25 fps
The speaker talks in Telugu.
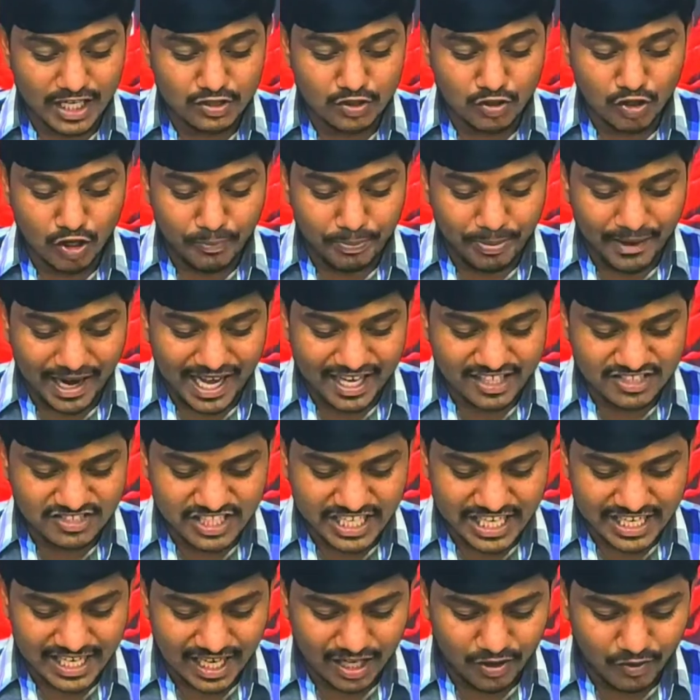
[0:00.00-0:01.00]
నదులు
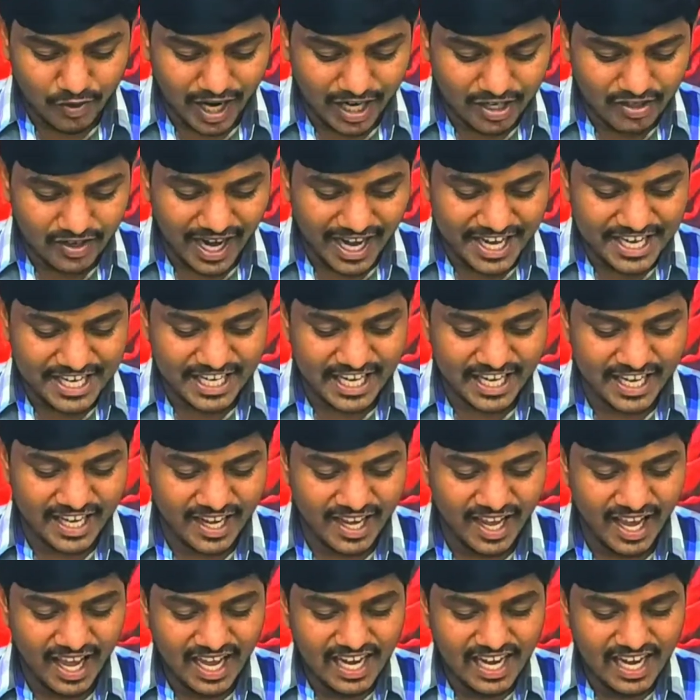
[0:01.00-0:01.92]
పారజేయగలవాడు ఆయనే